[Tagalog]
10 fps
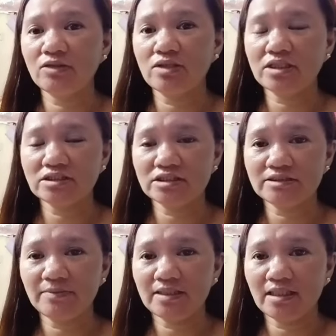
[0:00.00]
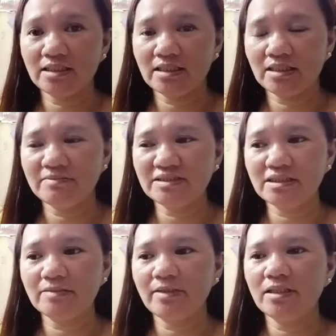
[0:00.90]
yung cashier sa pag entry minsan
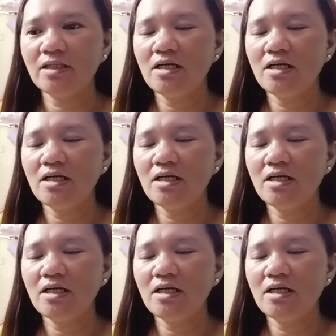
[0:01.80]
naman